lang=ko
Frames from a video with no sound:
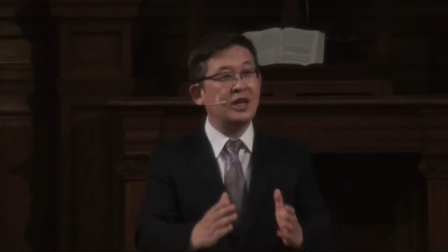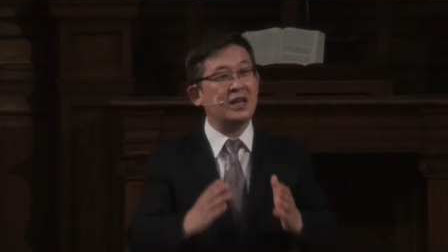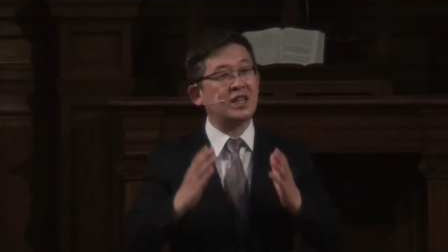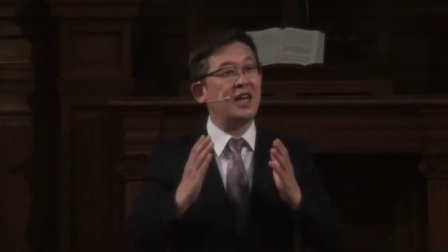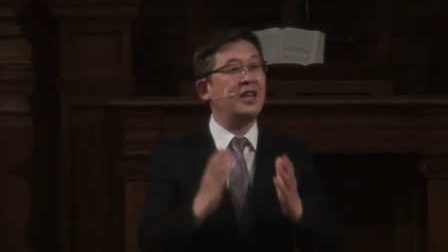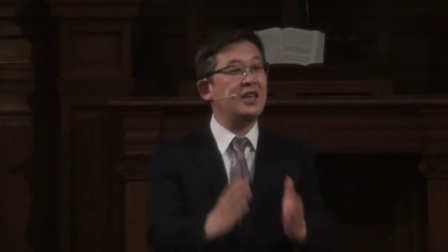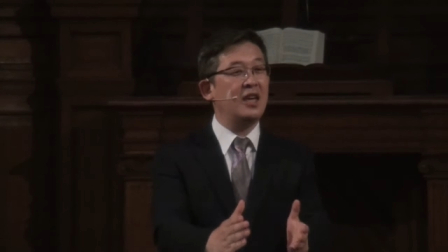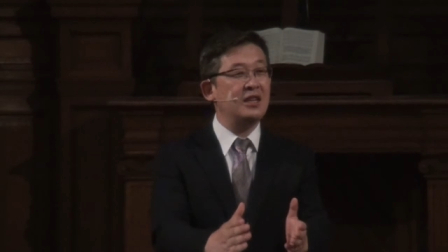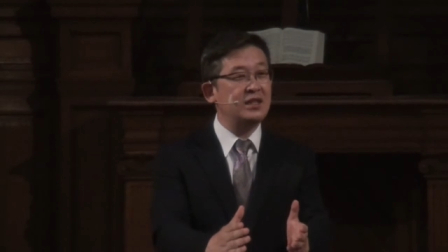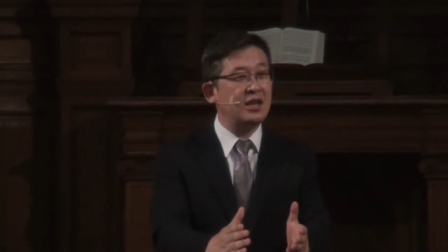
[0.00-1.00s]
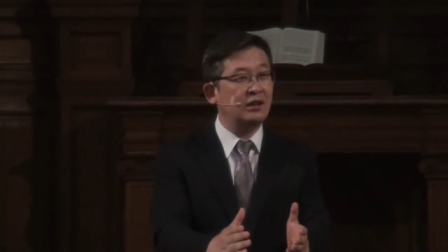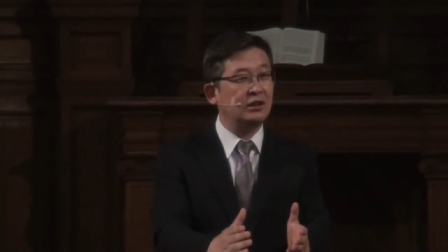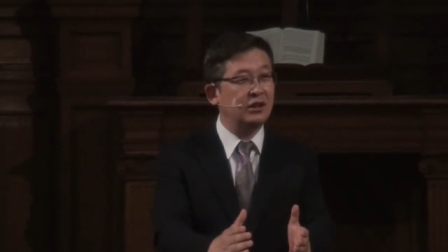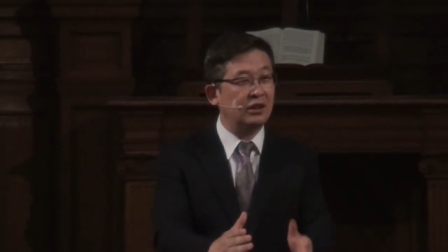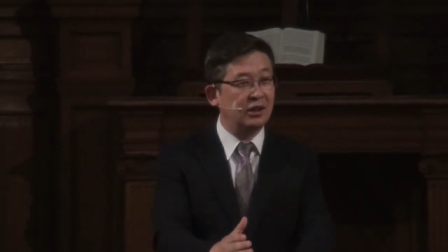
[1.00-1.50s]
거기에 자기의
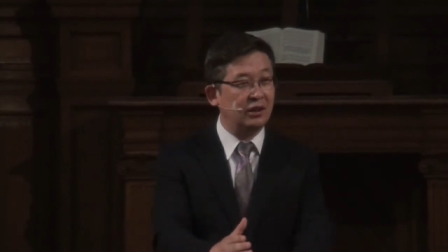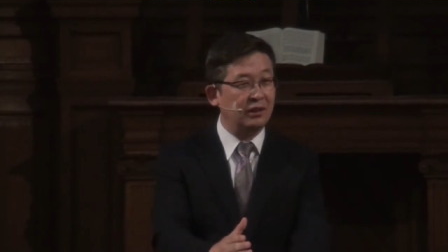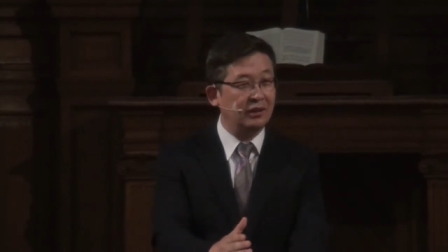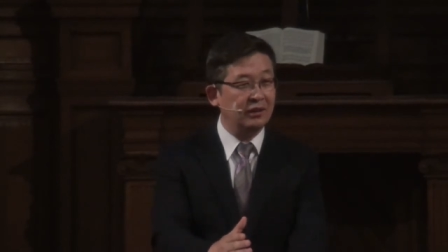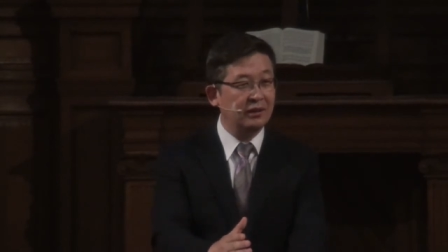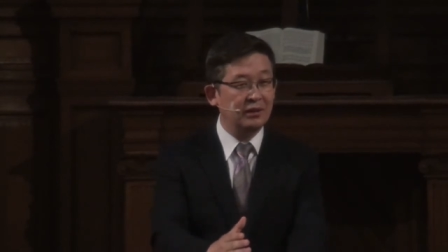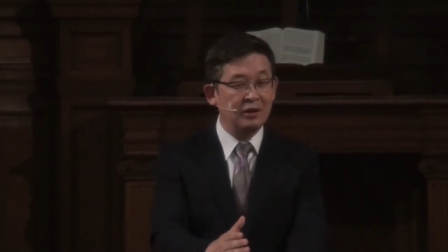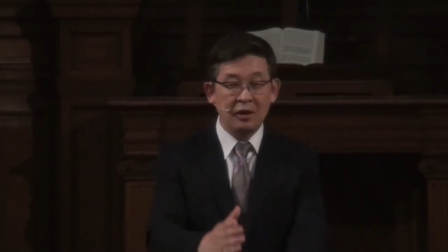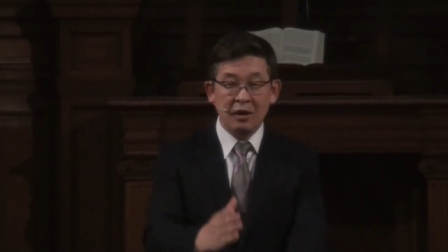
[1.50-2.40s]
인생을 드렸던